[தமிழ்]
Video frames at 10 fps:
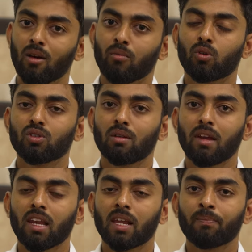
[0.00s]

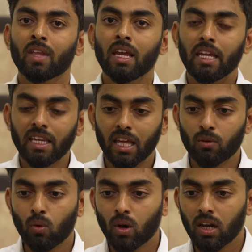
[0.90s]
பிரயோஜனமே இல்லை
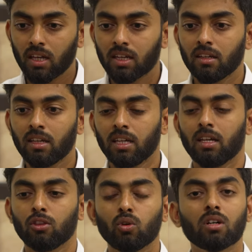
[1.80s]
இன்றைக்கி உங்களுக்கு
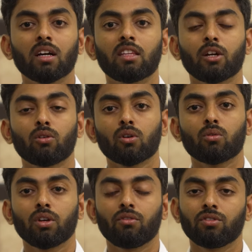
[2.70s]
துக்கத்தை
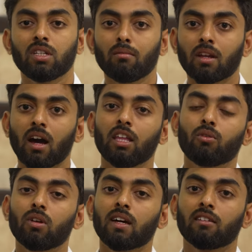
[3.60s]
கொடுக்கக்கூடிய ஒரு விஷயம்
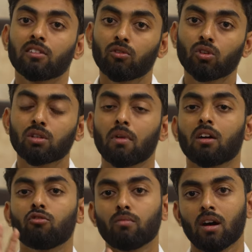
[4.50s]
நாளைக்கு உங்களுக்கு அது
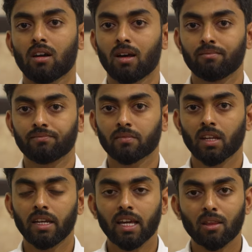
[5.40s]
சந்தோஷமாகவும் மாறலாம்
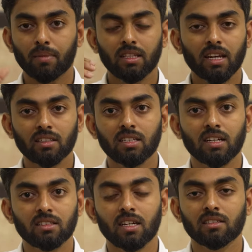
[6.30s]
நீங்கள் அதை பற்றி நினச்சி
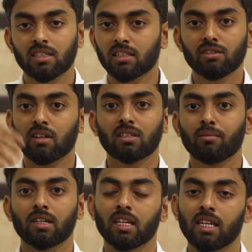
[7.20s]
நினச்சி நினச்சி நினச்சி
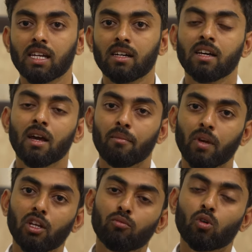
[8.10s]
வருத்தப்படுறீங்க இல்லையா
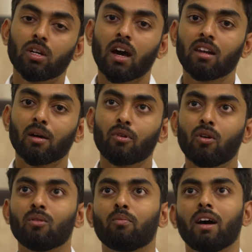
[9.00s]
மீண்டும் ஒரு நாளுக்கு
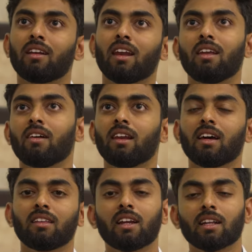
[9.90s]
அப்புறம் பா நல்ல
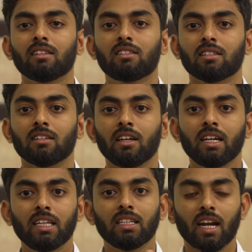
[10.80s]
வேலைங்க அது நடந்துச்சு
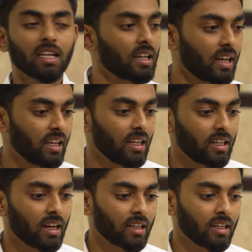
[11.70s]
இது நடக்கலைன்னா
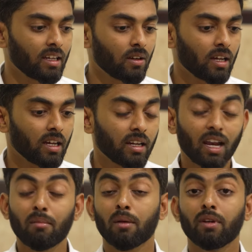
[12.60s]
இன்றைக்கி எனக்கு
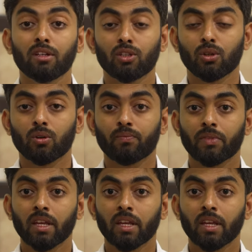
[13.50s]
நிலைமை எப்படி இருந்திருக்கும்